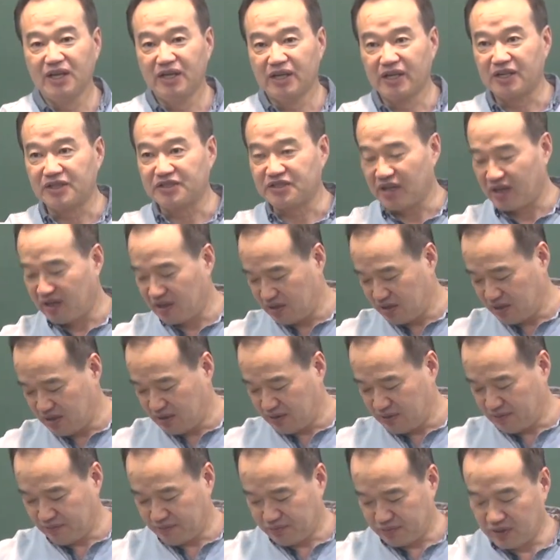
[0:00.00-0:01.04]
그래서
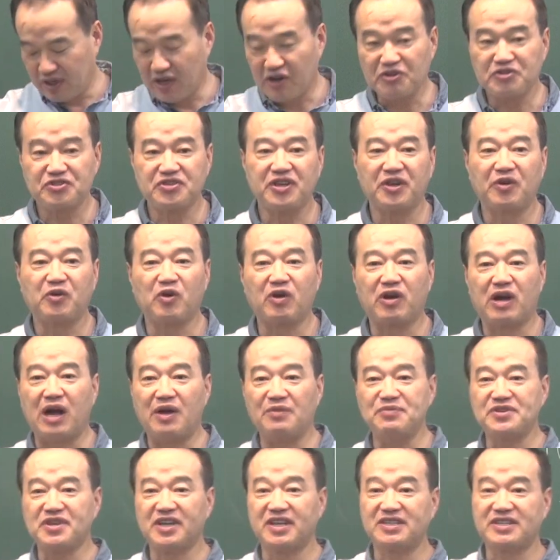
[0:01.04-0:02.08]
블라우스 입고
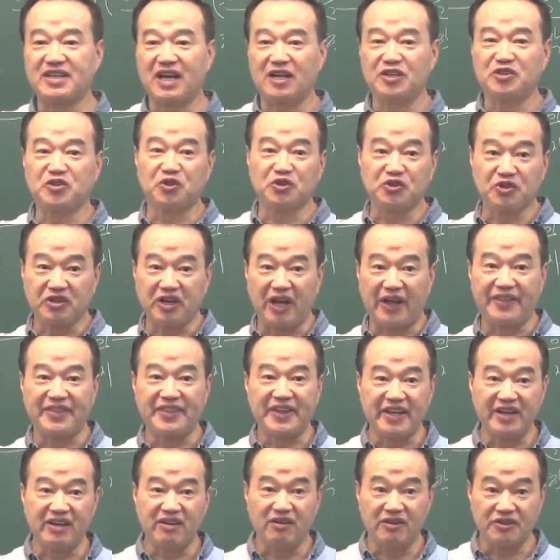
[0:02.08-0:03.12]
감정이 잘 조절이 안
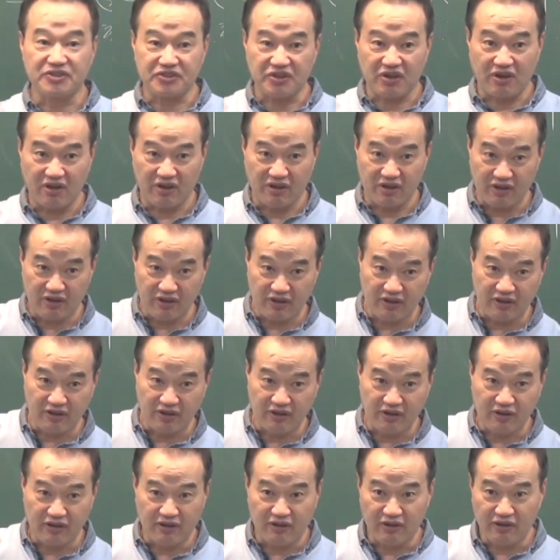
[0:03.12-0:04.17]
된 거죠.
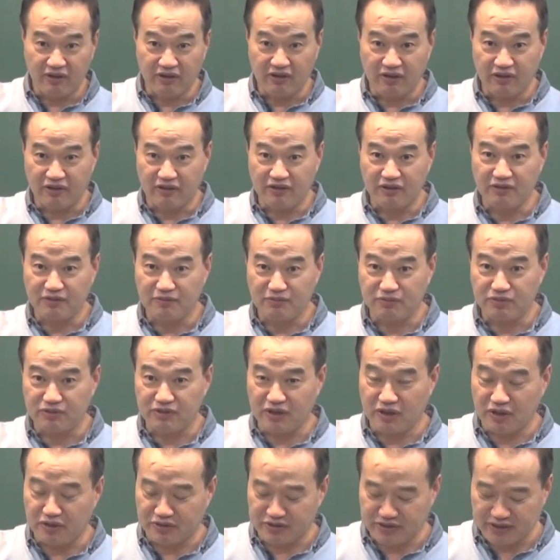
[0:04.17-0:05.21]
어,
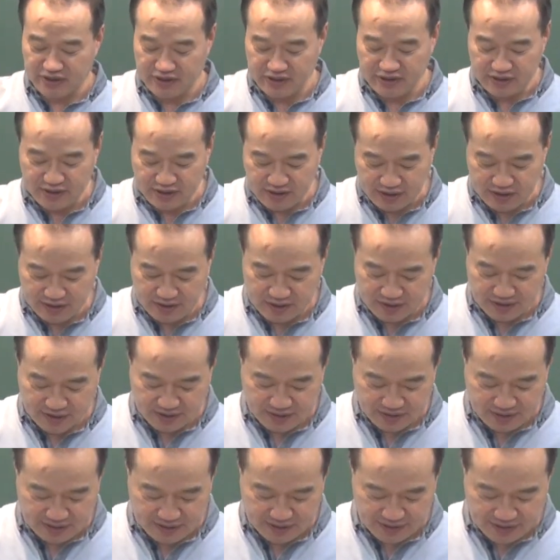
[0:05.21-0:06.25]
블라우는 음.